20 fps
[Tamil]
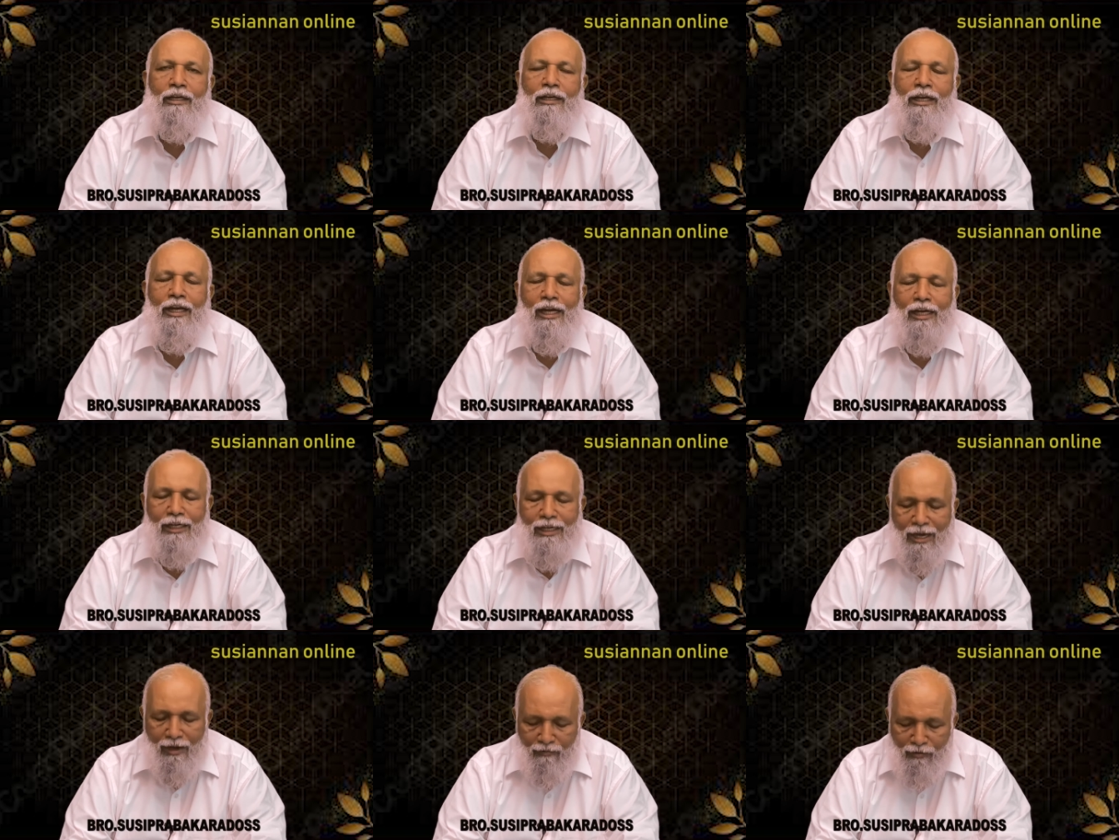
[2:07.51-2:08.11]

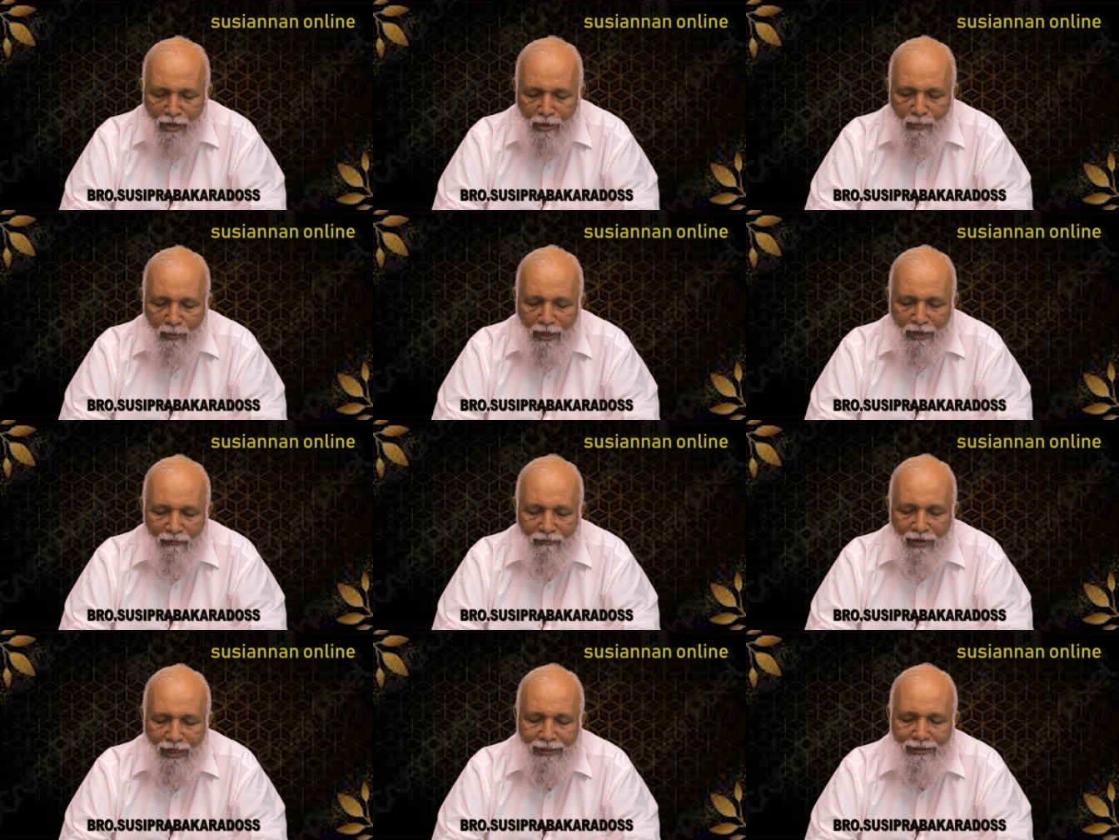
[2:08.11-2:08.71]
நீங்கள்
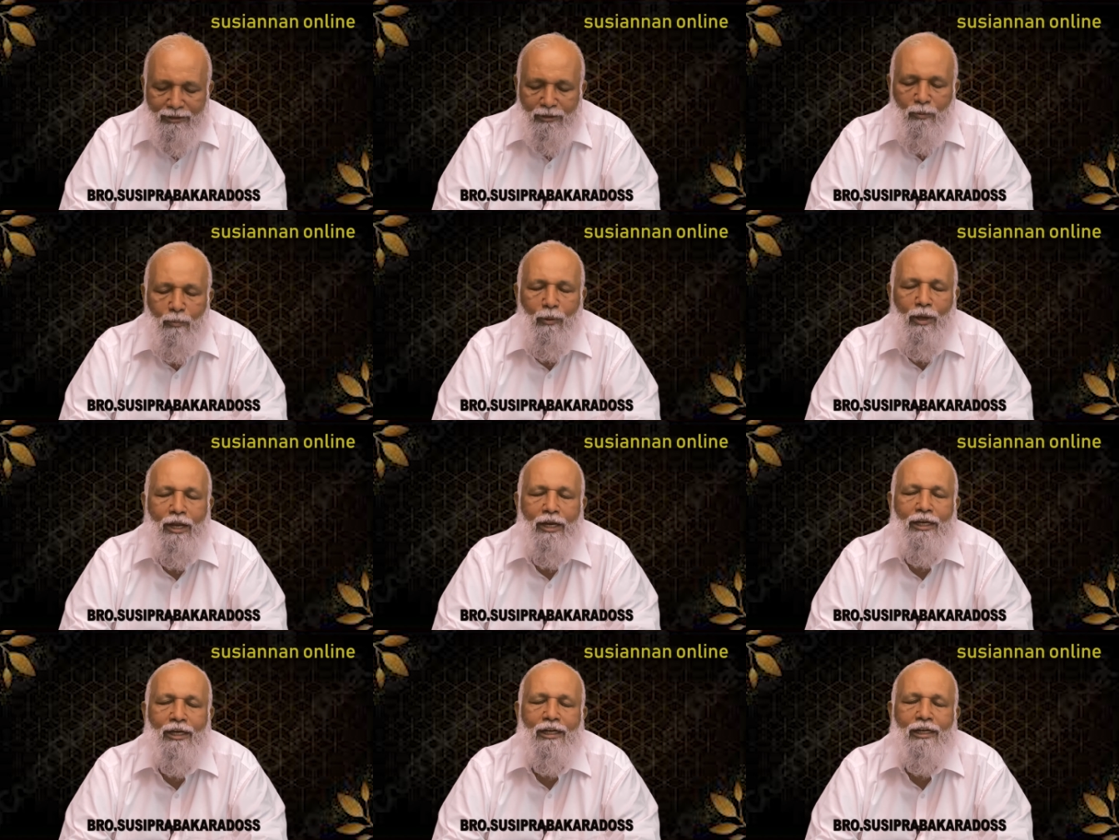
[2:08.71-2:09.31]
கவனமாய் வாசித்து
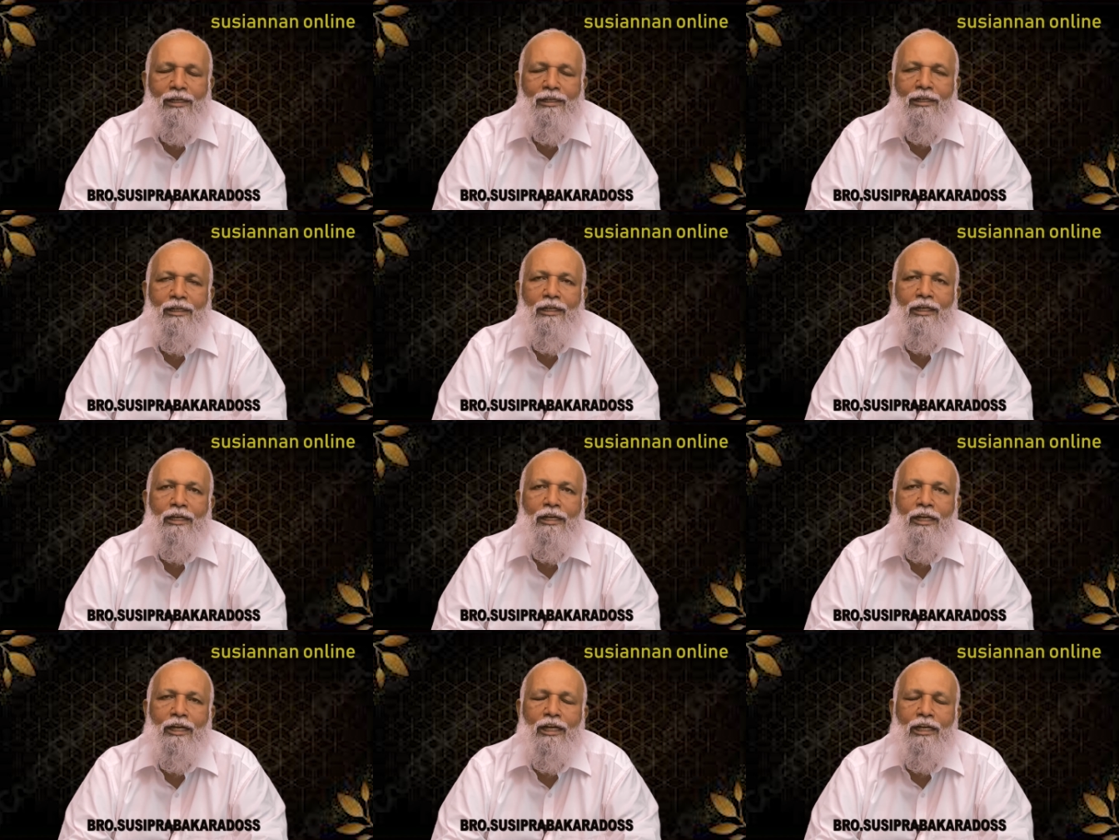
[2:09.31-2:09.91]
பாருங்கள்
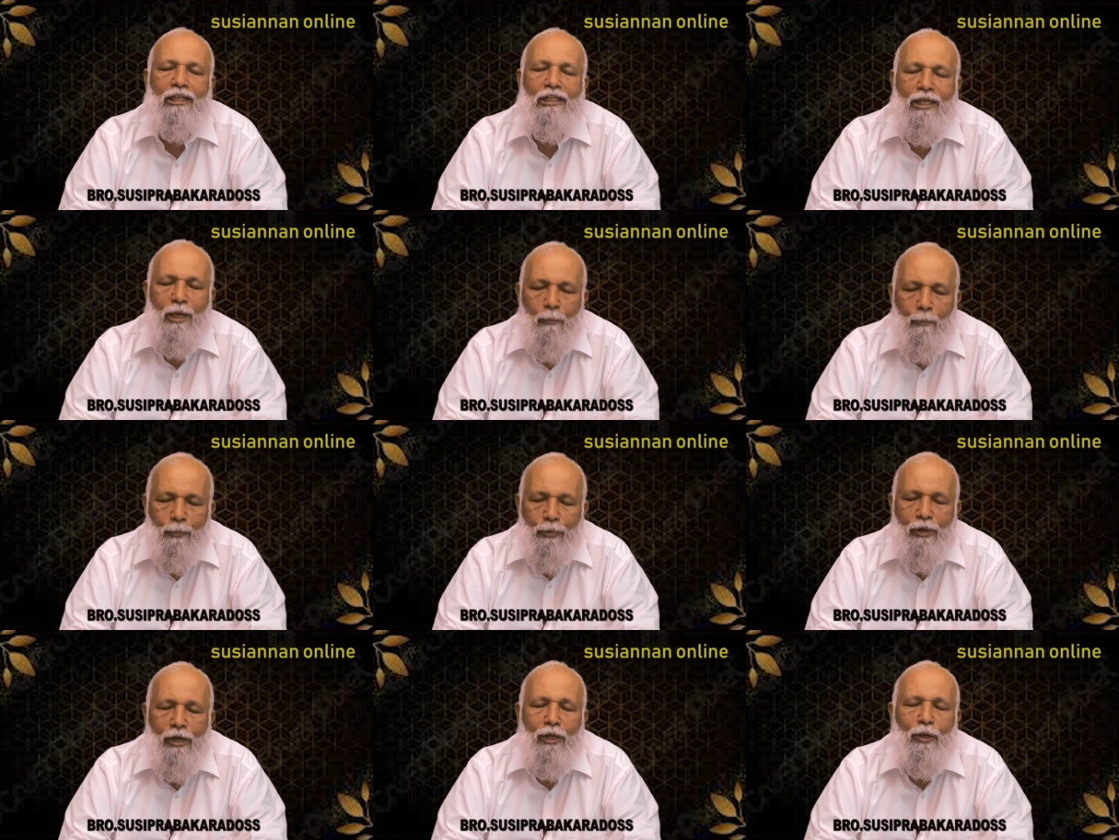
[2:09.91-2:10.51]
நீங்கள்
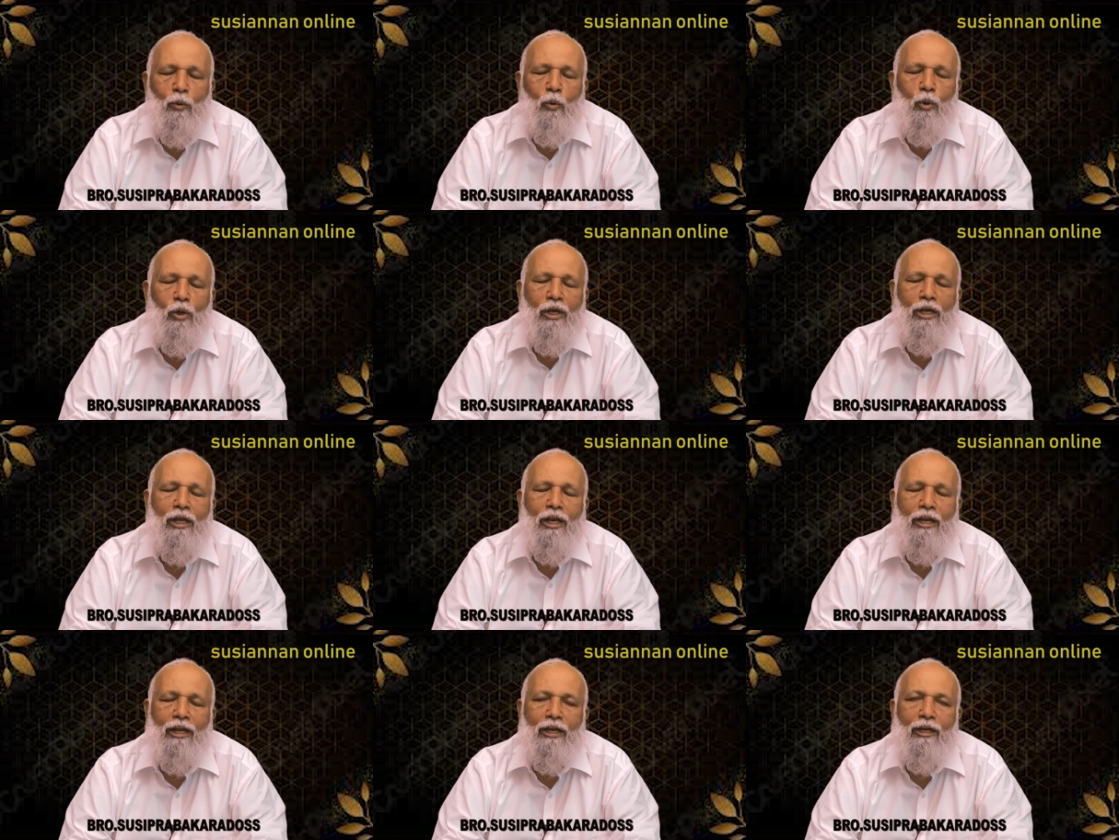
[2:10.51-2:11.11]
எப்படி
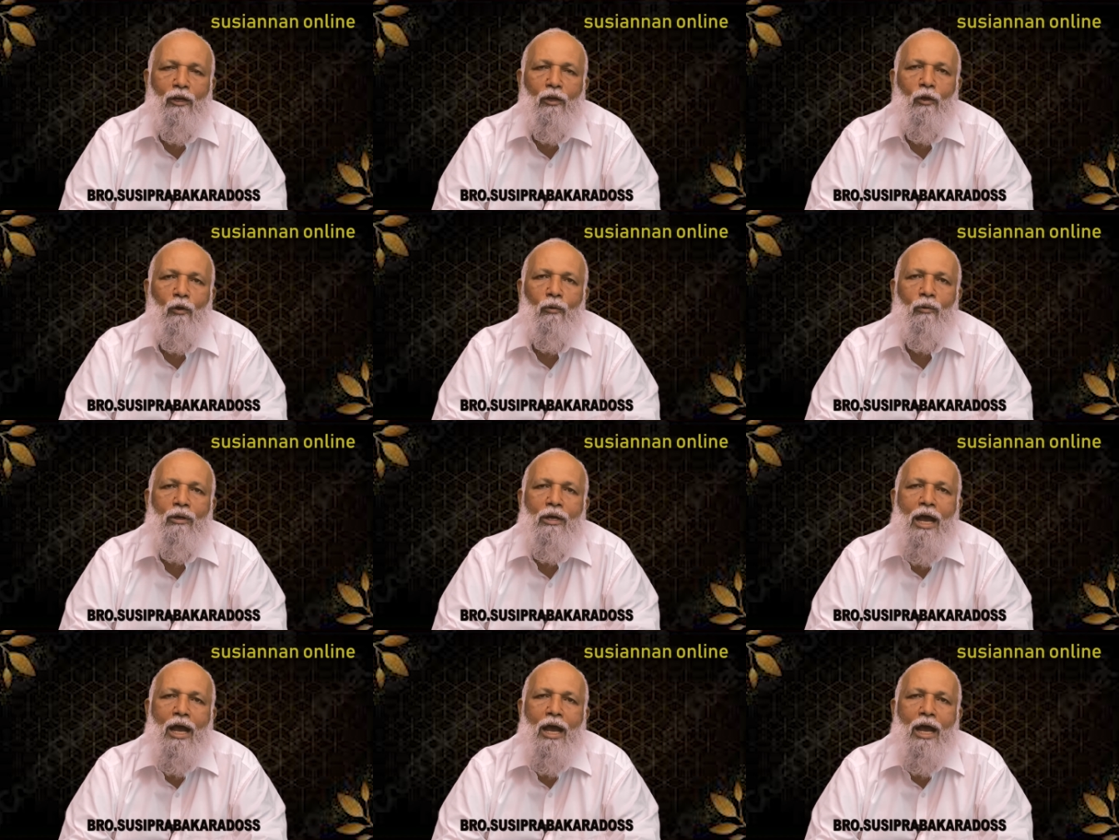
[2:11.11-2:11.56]
கொடுக்கிறீர்களோ